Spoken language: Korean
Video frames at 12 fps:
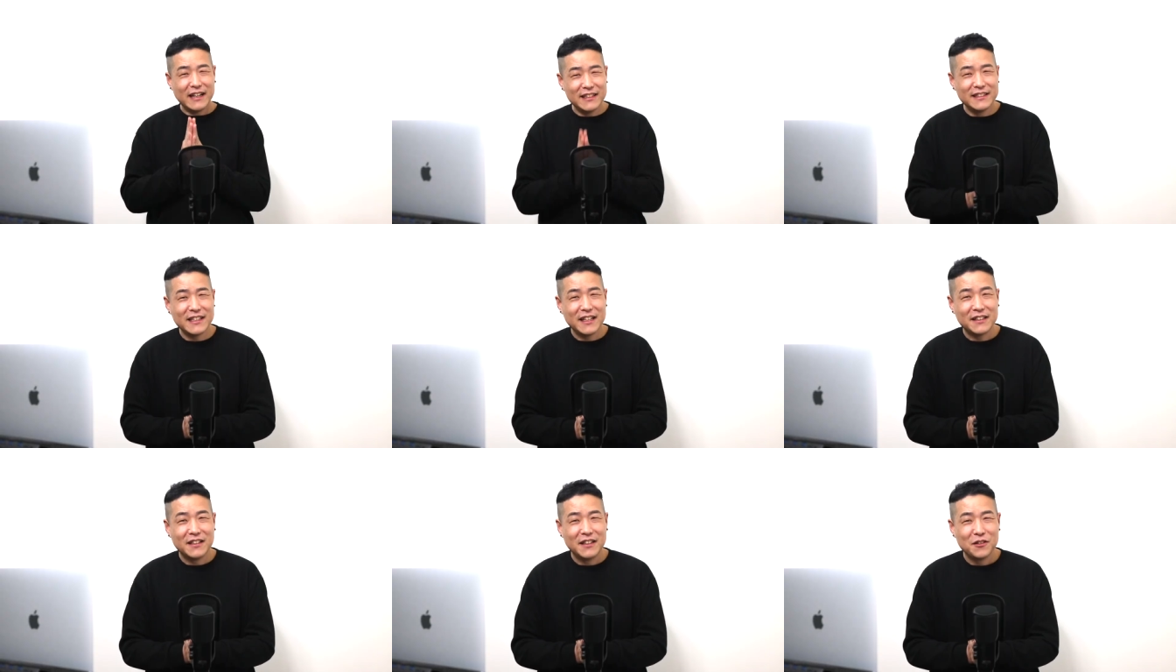
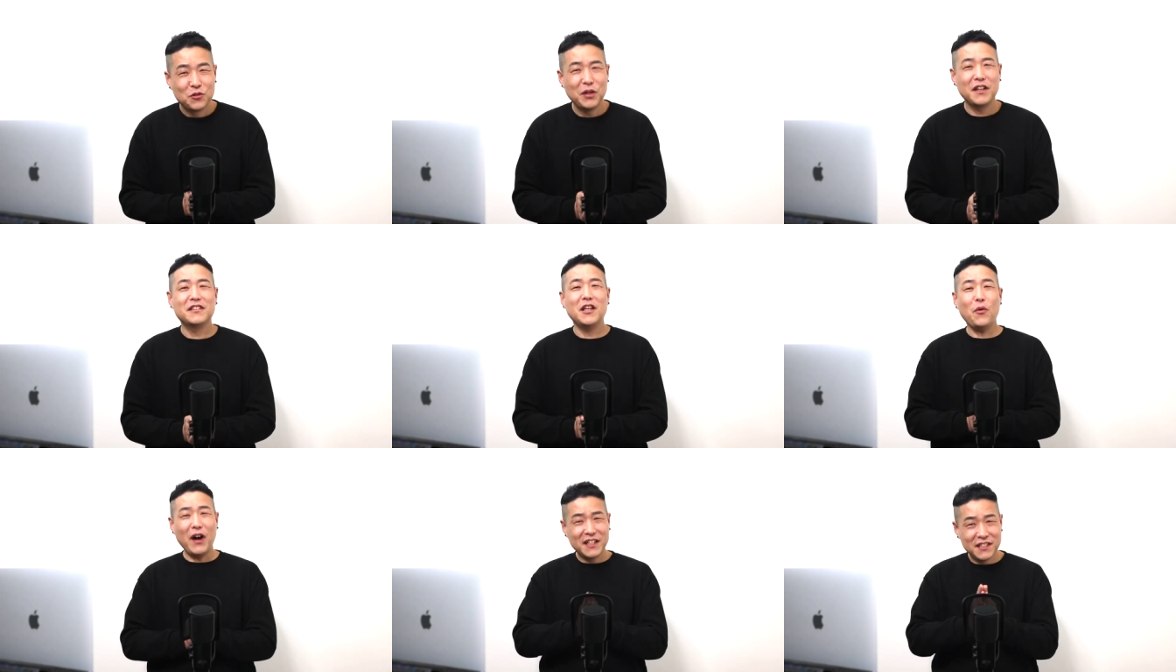안산, 최근에
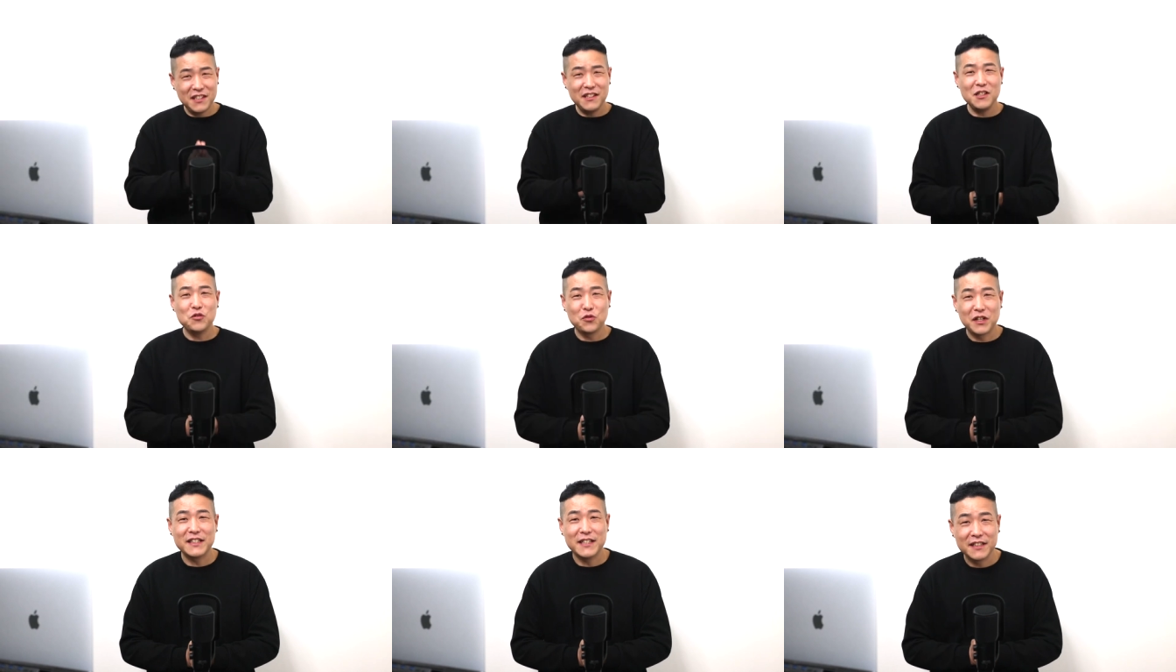확실히
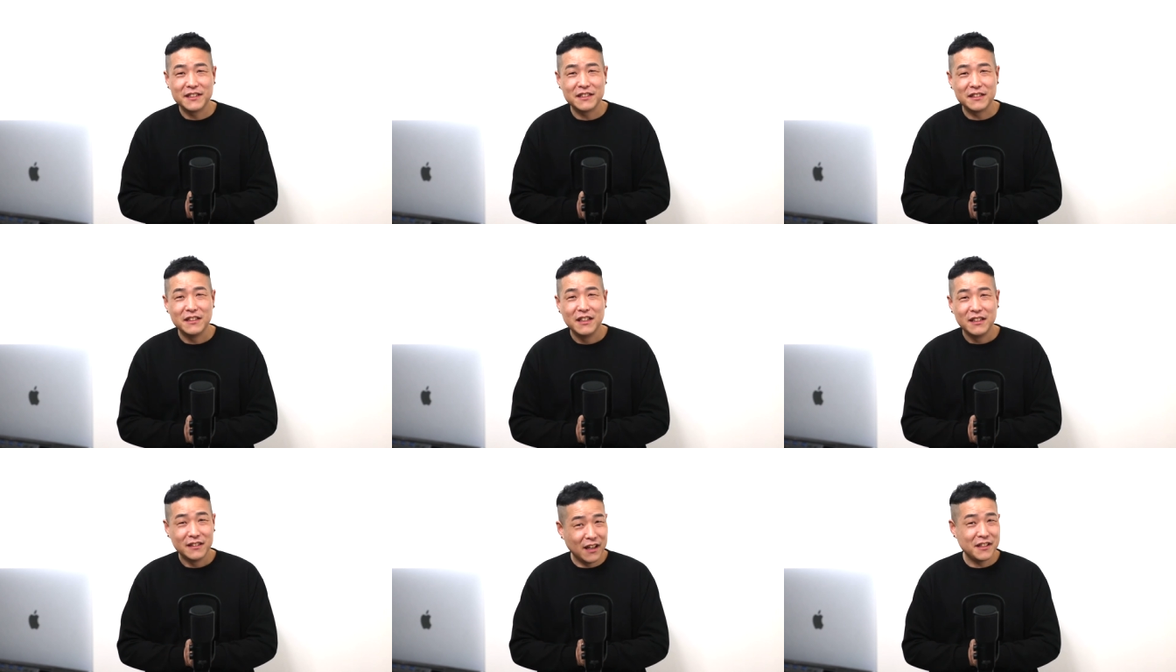주가 상승.
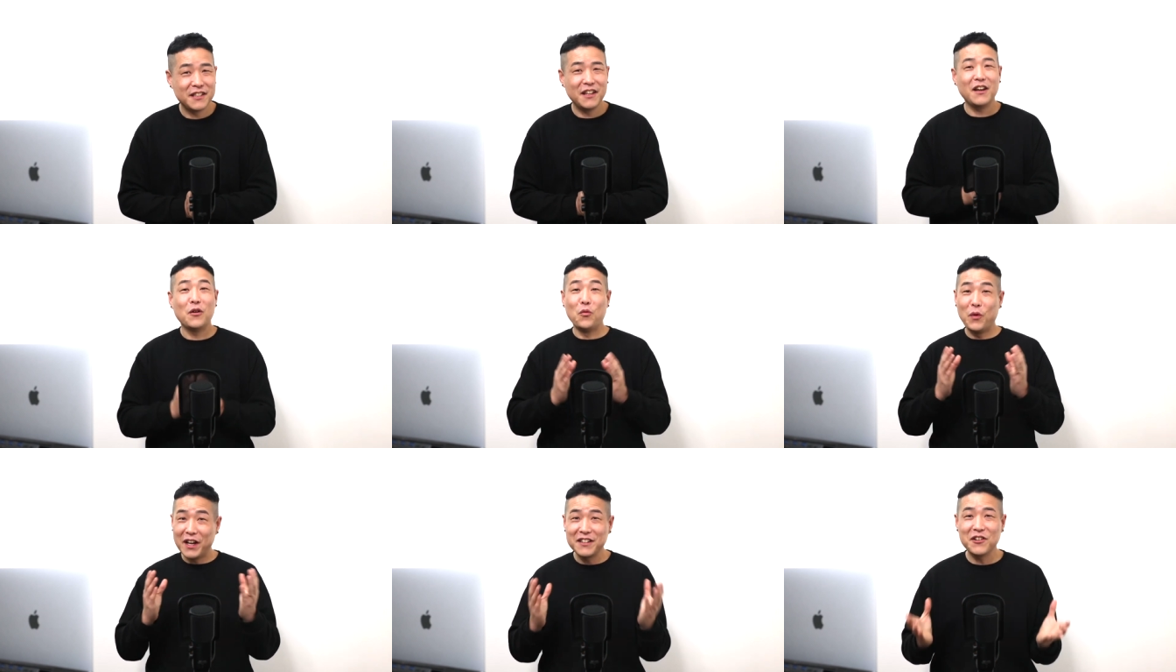대체
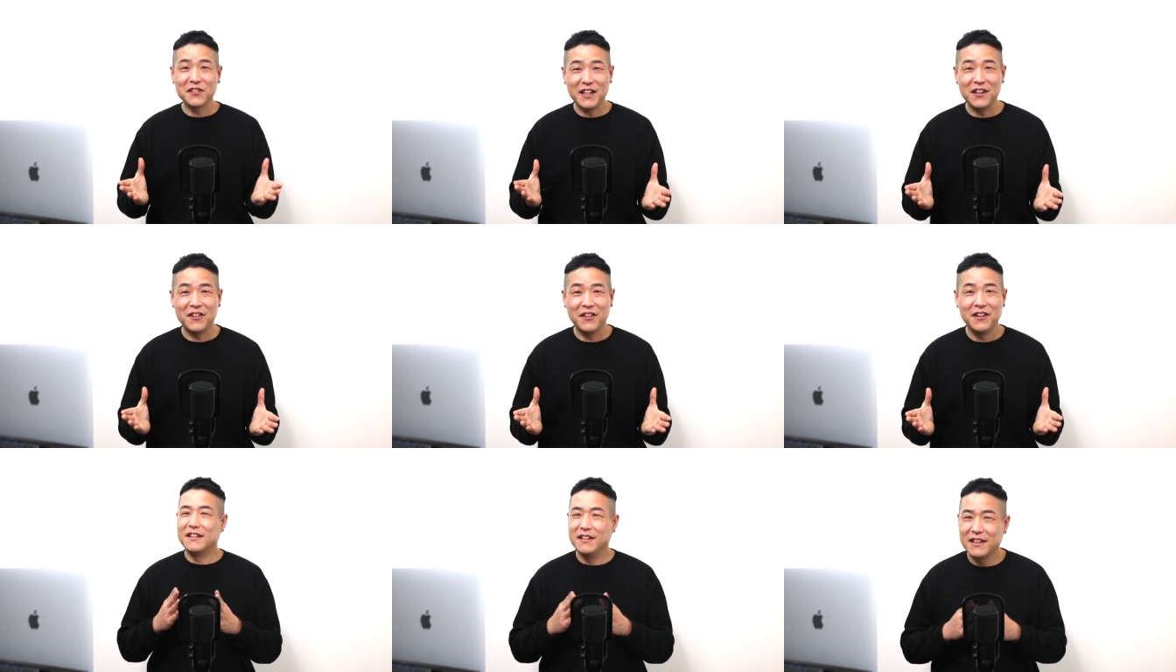왜 그럴까요?
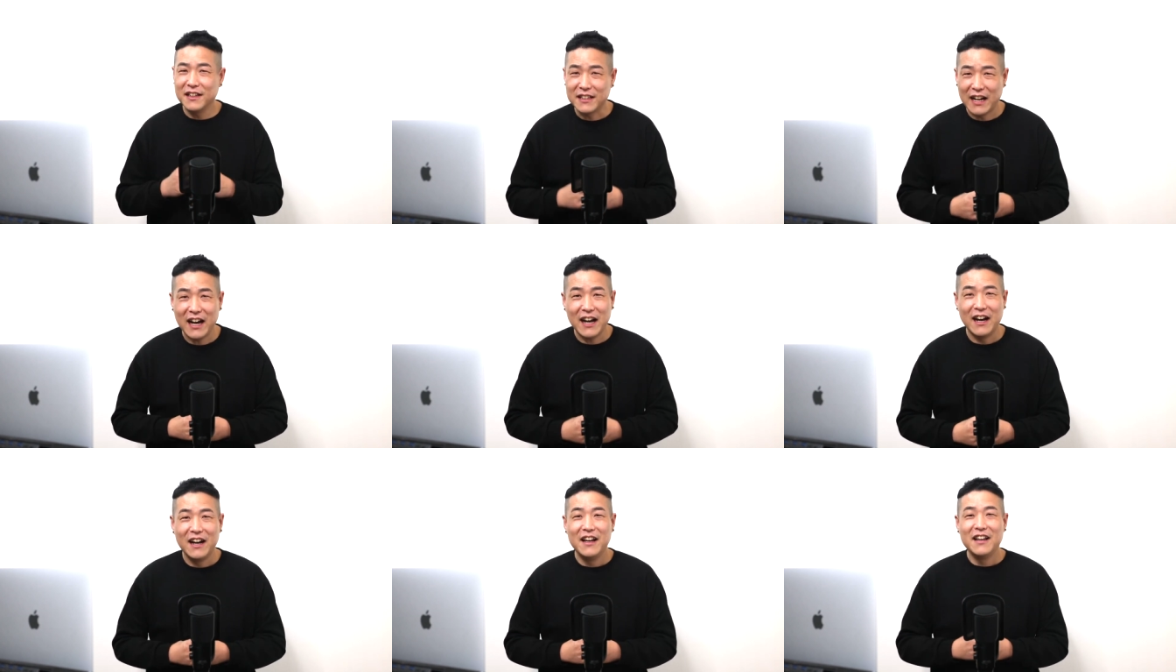그게
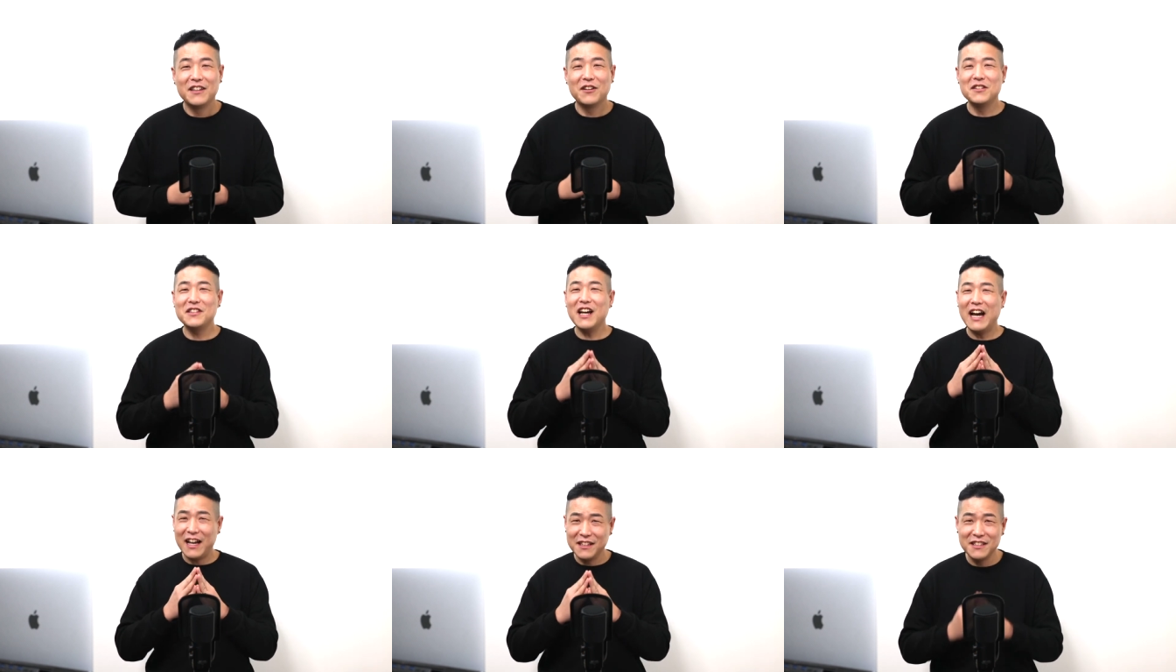다 현재
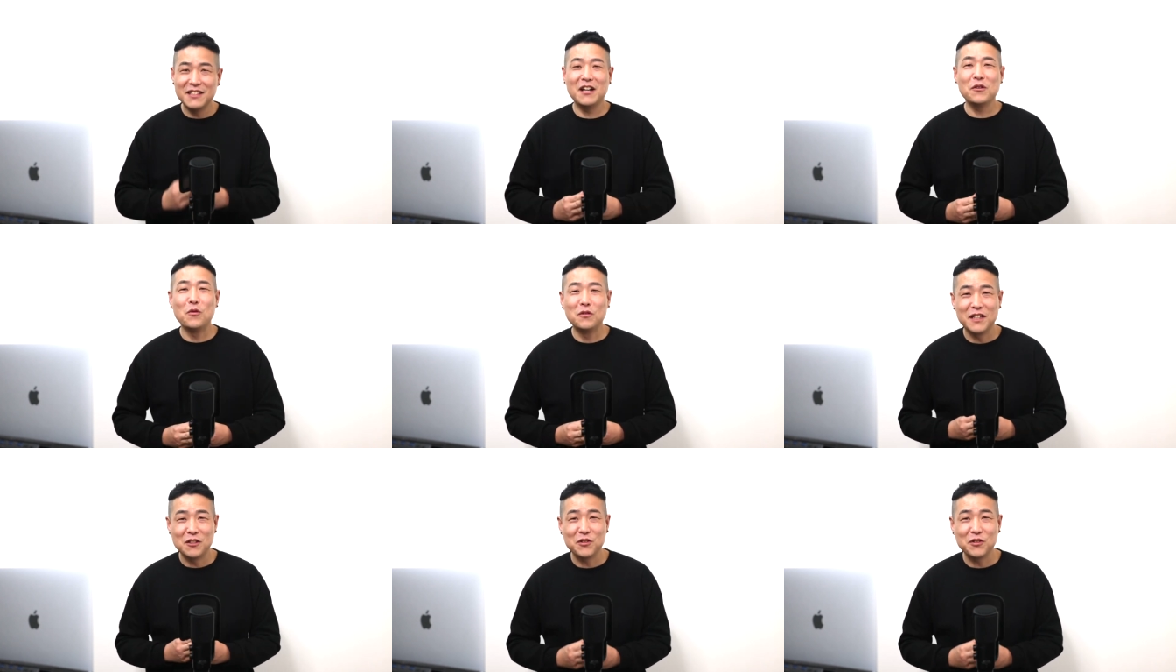한창 공사